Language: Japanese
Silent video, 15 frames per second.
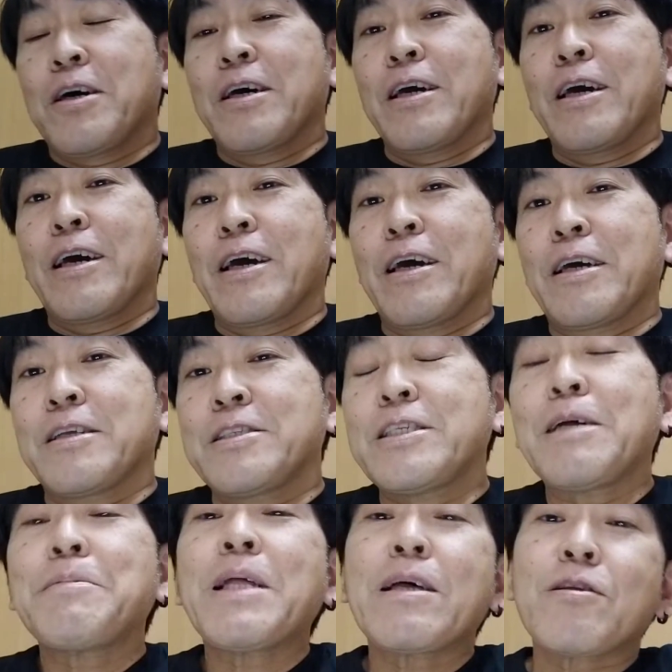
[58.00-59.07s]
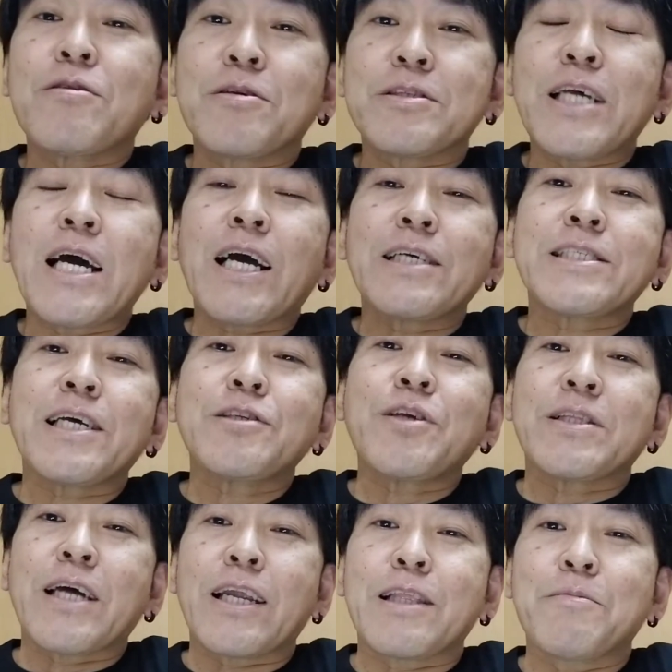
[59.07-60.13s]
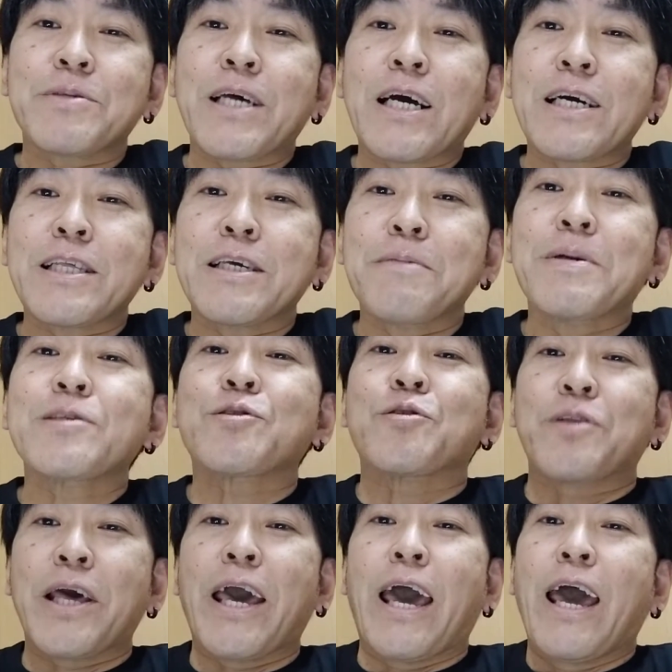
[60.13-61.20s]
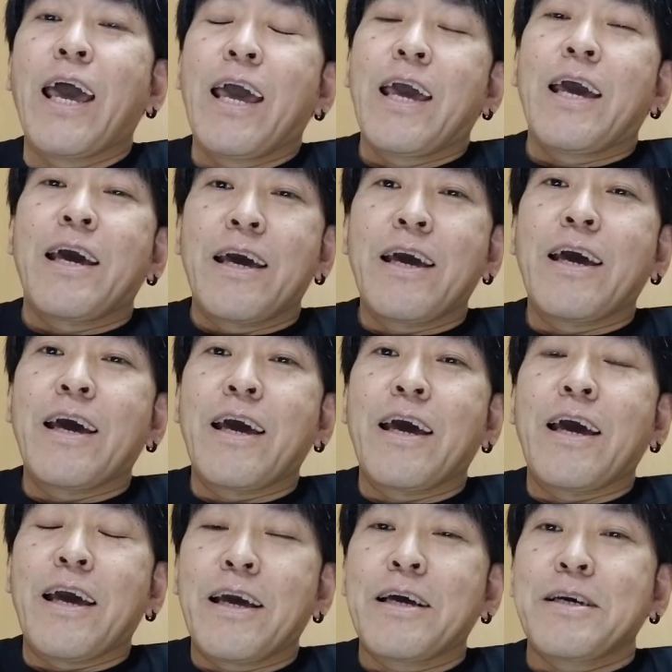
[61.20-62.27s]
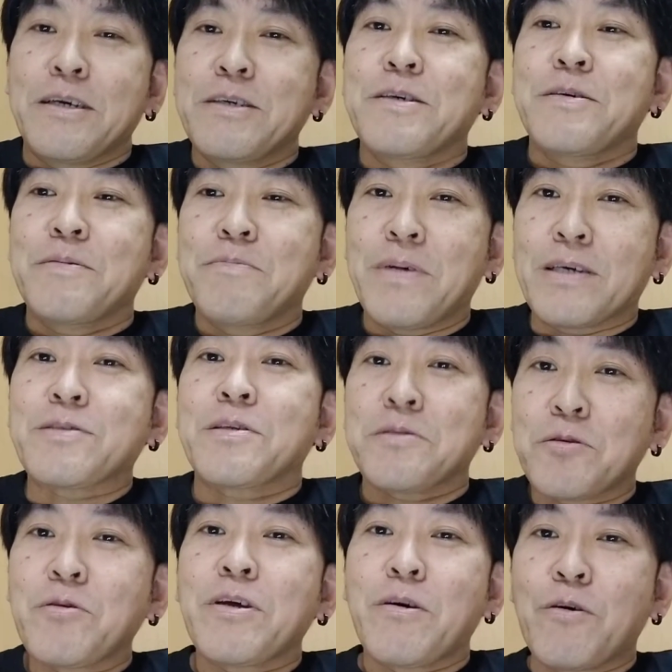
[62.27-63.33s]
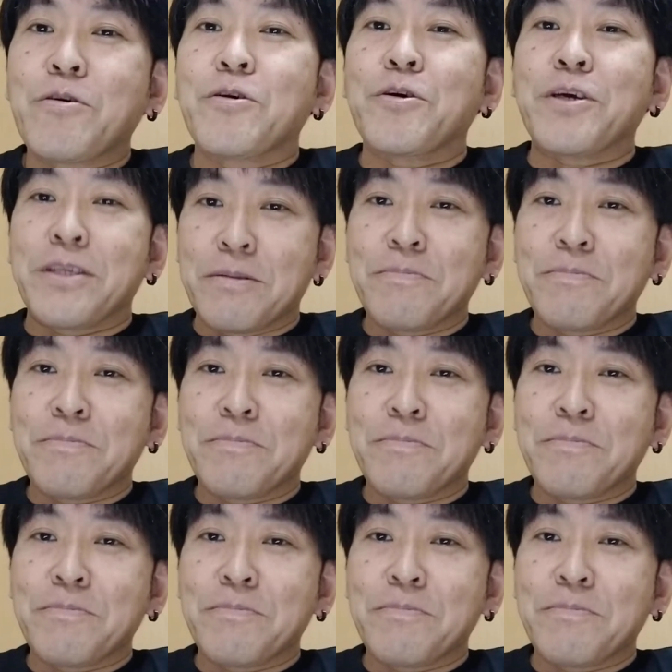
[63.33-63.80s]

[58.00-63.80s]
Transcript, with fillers: えー、ちなみにあの参加した人は誰でも参加できますので、えーまあ、それはおいおい、